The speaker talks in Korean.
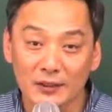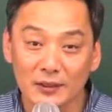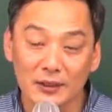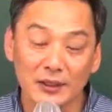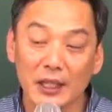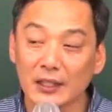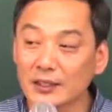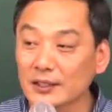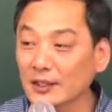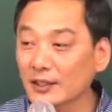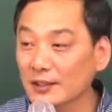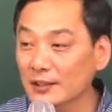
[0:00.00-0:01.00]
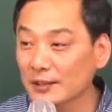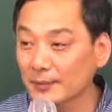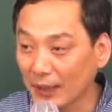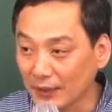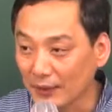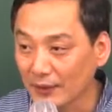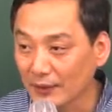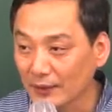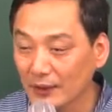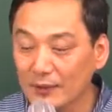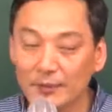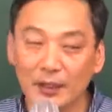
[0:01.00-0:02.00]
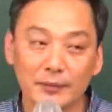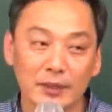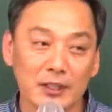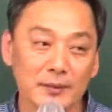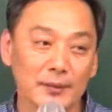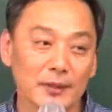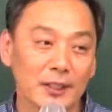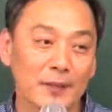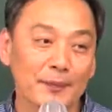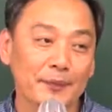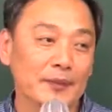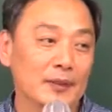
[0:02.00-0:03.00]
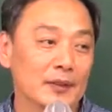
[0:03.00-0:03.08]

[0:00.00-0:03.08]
그래서 대체성이 있지만 뒷말은 뭐 있습니까?